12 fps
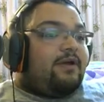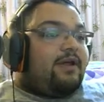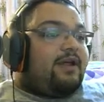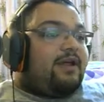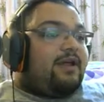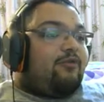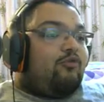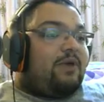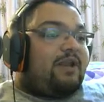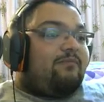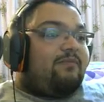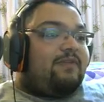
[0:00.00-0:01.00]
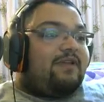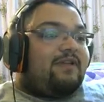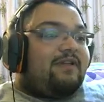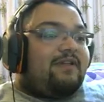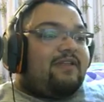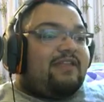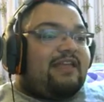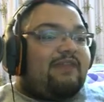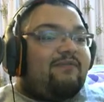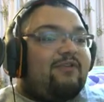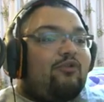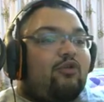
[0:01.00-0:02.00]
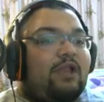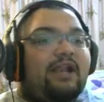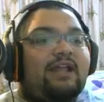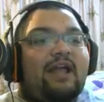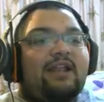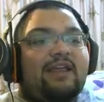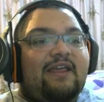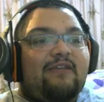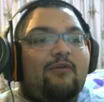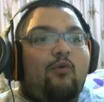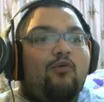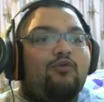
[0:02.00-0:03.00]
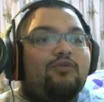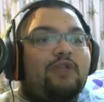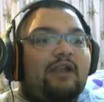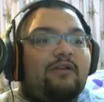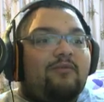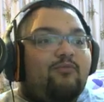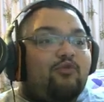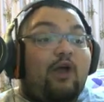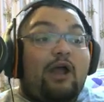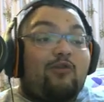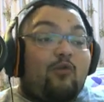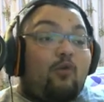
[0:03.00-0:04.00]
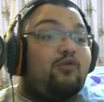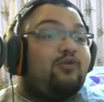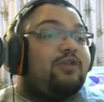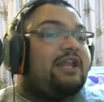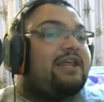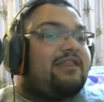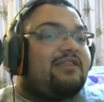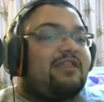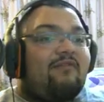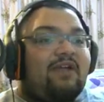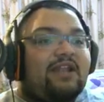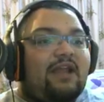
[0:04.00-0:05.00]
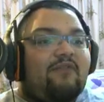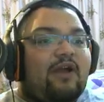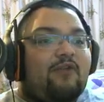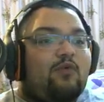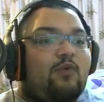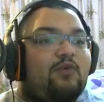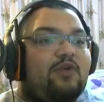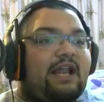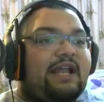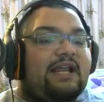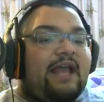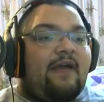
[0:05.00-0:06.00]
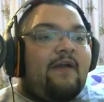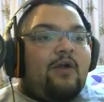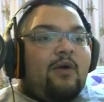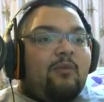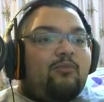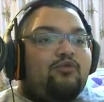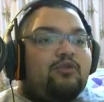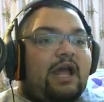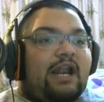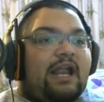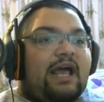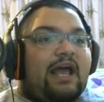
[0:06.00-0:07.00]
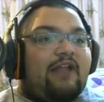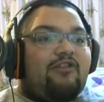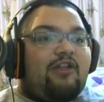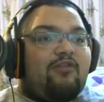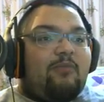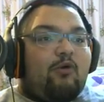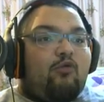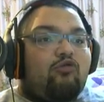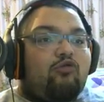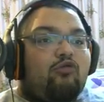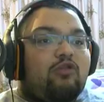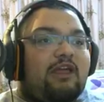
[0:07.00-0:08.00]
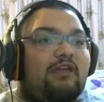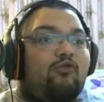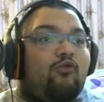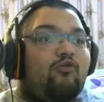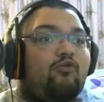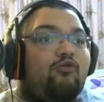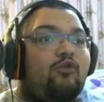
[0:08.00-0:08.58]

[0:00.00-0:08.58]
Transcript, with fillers: Ee, umarım e, yeni videolar yani yeni oyunlar bu tarz oyunları sevenler varsa özellikle bunlarla karşılaşmak hoşunuza gidiyordur